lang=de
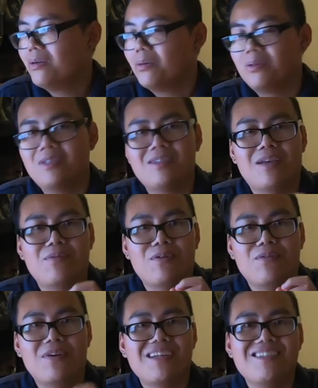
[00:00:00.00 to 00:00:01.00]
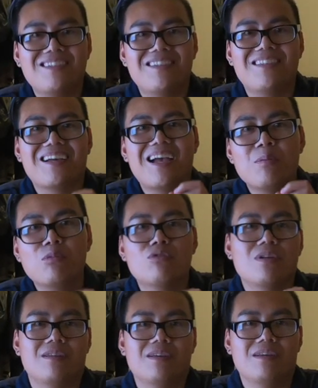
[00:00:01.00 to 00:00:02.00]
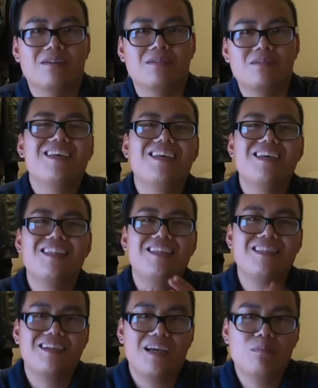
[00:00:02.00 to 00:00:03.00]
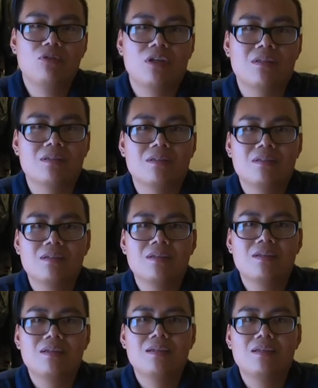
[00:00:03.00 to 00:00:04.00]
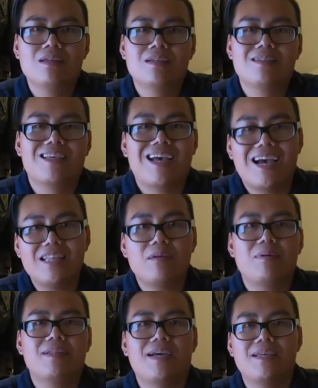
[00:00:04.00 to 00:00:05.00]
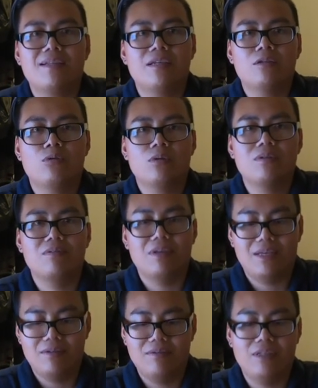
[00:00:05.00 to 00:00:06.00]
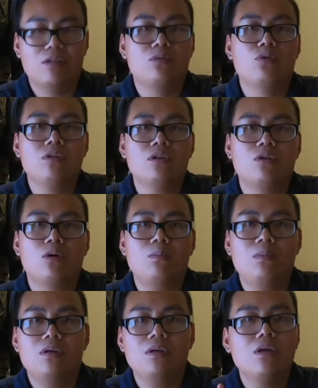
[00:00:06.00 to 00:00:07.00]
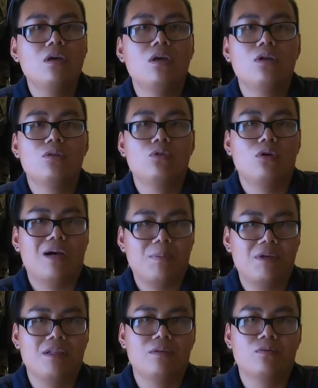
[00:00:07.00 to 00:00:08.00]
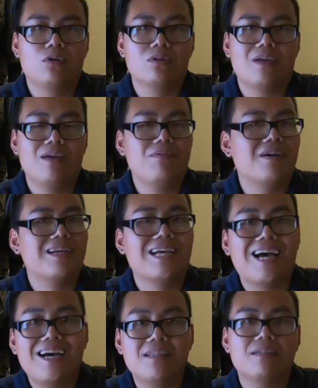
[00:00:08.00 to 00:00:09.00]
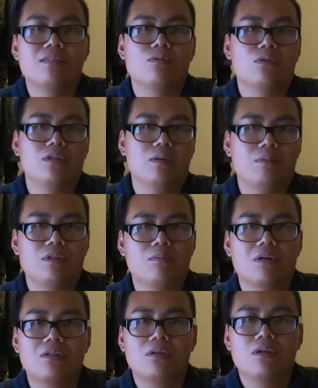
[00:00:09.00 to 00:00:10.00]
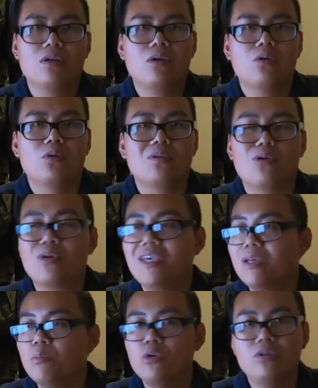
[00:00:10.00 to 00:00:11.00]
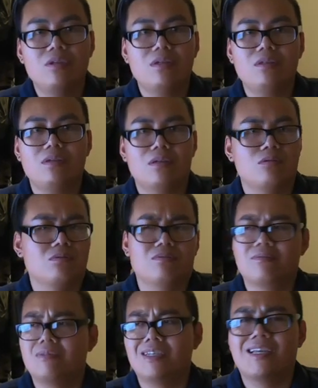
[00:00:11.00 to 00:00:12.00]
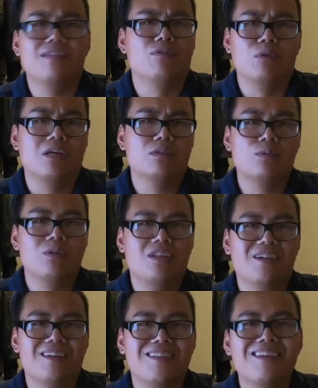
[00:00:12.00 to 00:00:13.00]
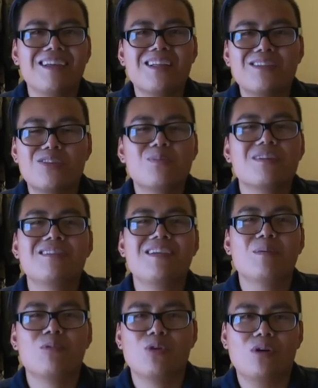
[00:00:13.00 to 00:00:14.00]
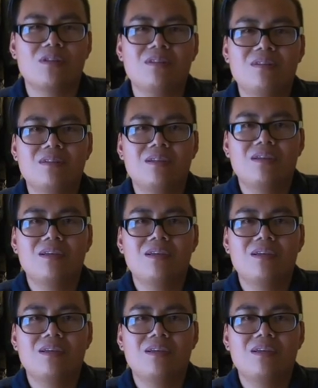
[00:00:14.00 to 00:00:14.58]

und ist einfach fast drei Monate her. In den drei Monaten ist keiner meiner Einreichungen weder durchgekommen noch abgelehnt worden. Einfach gar nichts wurde damit gemacht. Und auch hier in München, also ich kann nicht für ganz München reden, zumindest hier im Norden,